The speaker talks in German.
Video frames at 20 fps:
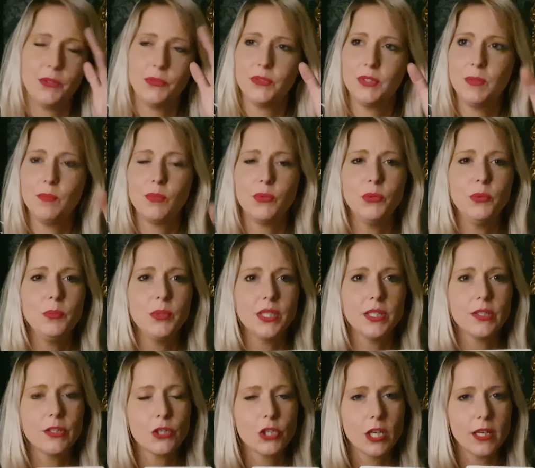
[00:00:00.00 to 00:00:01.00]
auf die
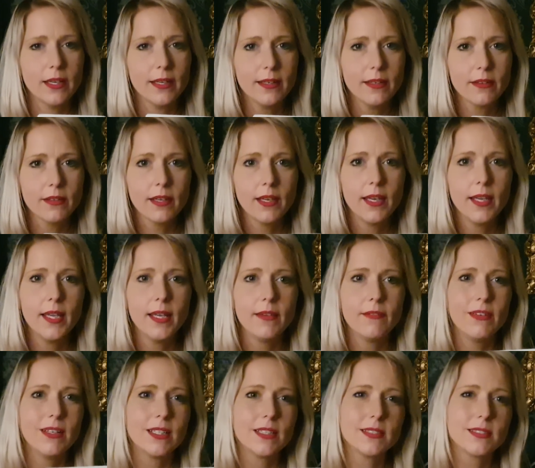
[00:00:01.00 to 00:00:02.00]
Blümchen scheint?
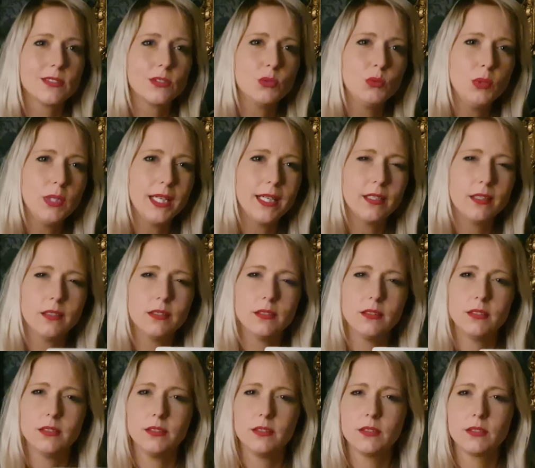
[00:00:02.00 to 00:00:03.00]
Wenn das zu lange
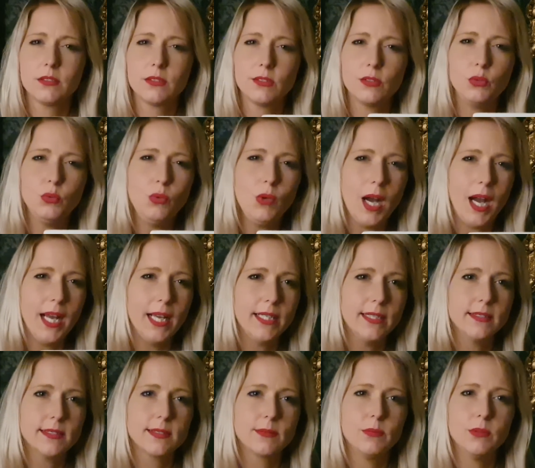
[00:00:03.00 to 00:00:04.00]
ist, zu
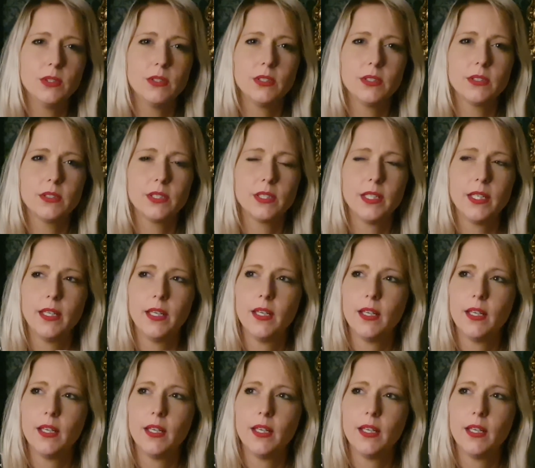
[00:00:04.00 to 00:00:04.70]
heiß wird,